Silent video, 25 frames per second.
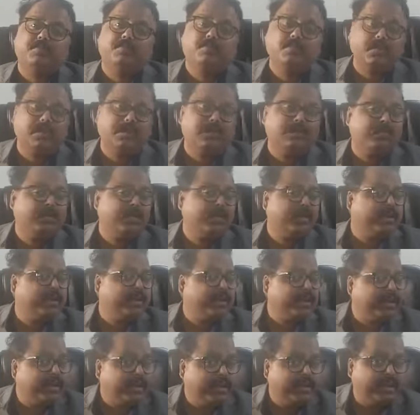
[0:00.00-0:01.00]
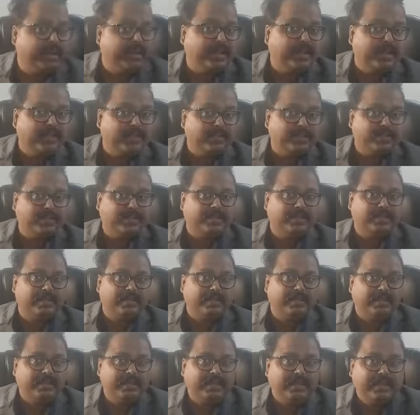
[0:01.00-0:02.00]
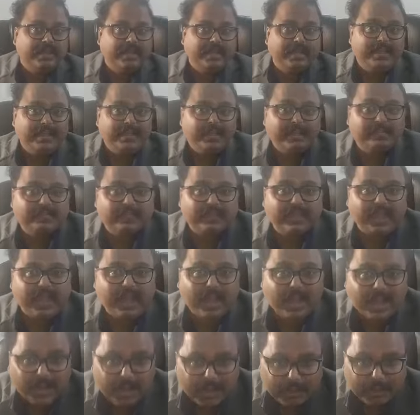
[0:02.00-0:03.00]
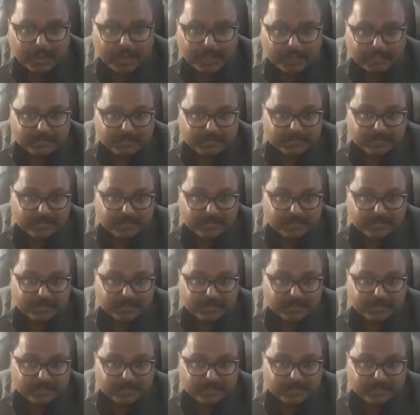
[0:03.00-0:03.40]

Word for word: पोर्टल बनकर नहीं रहना चाहते इसके अलावा